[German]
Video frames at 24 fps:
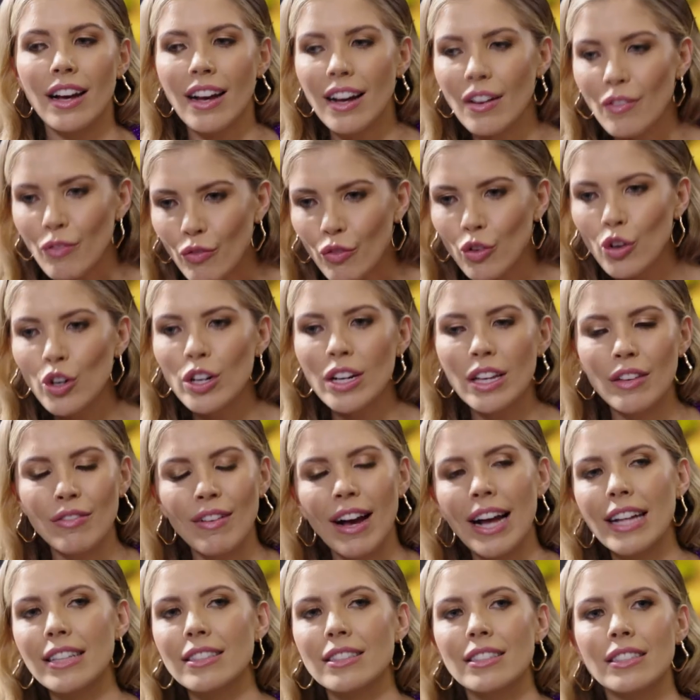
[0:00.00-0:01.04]
wirklich
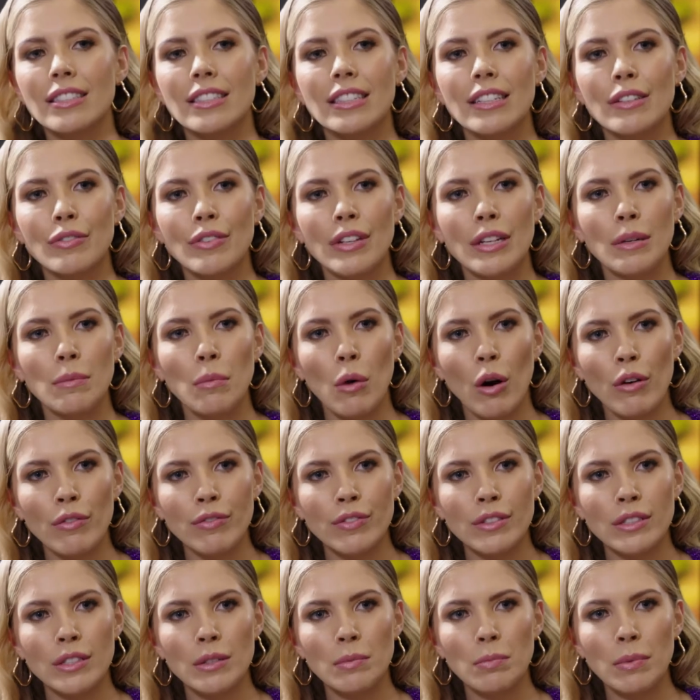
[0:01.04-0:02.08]
wahnsinnig viel im
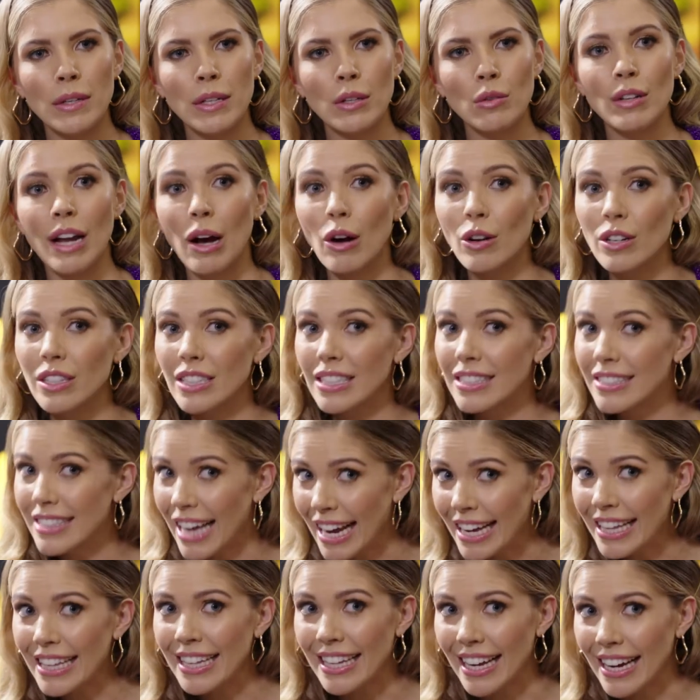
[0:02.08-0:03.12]
Office bin und auch mhm. die
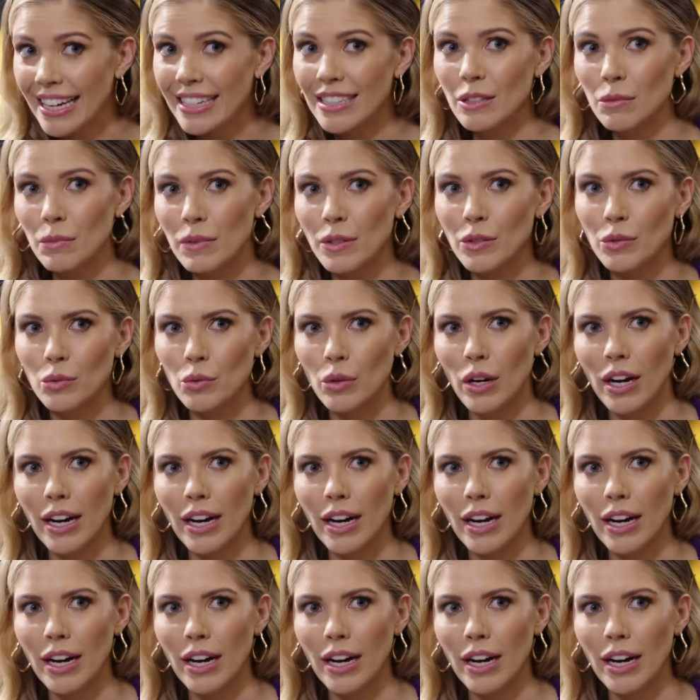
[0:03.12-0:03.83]
Zeit gar nicht mehr so